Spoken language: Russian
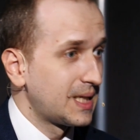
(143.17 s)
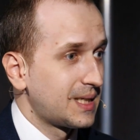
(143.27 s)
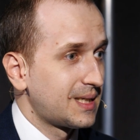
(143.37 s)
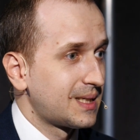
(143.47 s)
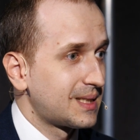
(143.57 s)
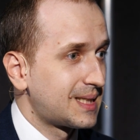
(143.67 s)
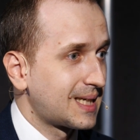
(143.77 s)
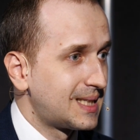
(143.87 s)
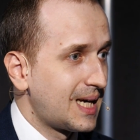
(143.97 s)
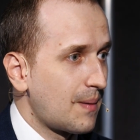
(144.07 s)
э,
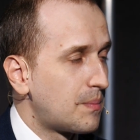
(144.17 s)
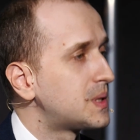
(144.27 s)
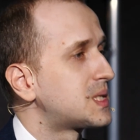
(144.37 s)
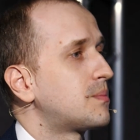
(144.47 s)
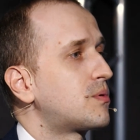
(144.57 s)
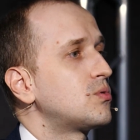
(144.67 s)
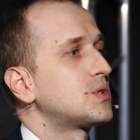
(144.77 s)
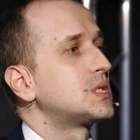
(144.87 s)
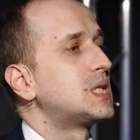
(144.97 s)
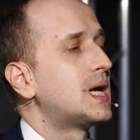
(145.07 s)
тогда был
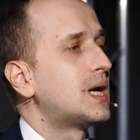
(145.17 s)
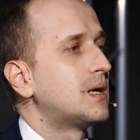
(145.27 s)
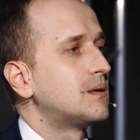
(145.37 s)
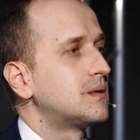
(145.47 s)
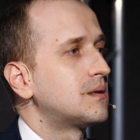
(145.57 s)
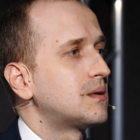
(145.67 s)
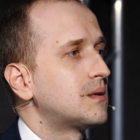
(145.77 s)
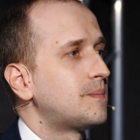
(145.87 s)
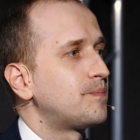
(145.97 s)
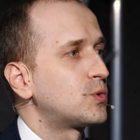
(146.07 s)
запрос на
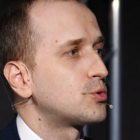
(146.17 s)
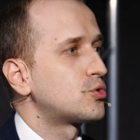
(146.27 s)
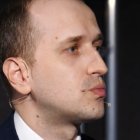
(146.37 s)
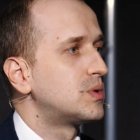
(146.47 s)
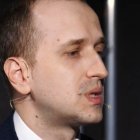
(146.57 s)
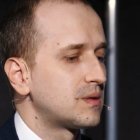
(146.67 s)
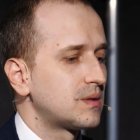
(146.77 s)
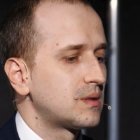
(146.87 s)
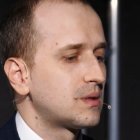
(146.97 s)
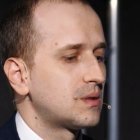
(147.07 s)
э, то, чтобы
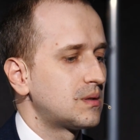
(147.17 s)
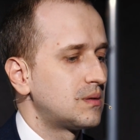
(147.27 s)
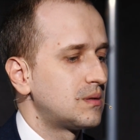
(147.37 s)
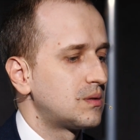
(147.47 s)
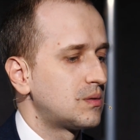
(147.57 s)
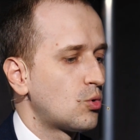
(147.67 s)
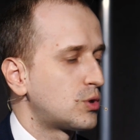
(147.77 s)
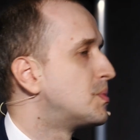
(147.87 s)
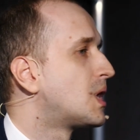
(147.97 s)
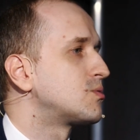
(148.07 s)
э,
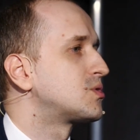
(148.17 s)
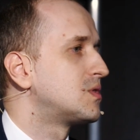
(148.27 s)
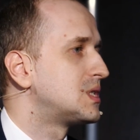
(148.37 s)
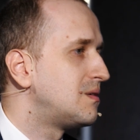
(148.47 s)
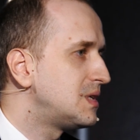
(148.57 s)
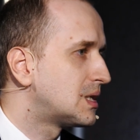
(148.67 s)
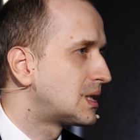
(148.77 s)
от белорусского телевидения,